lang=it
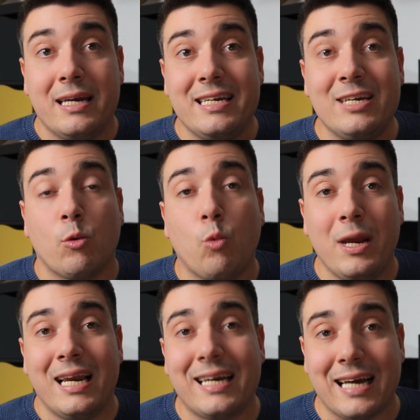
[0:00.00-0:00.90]
In
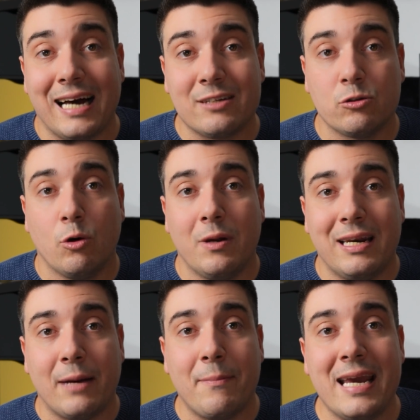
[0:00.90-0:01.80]
quel caso
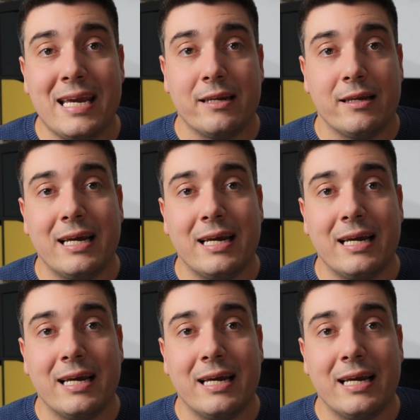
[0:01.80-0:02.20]
la mail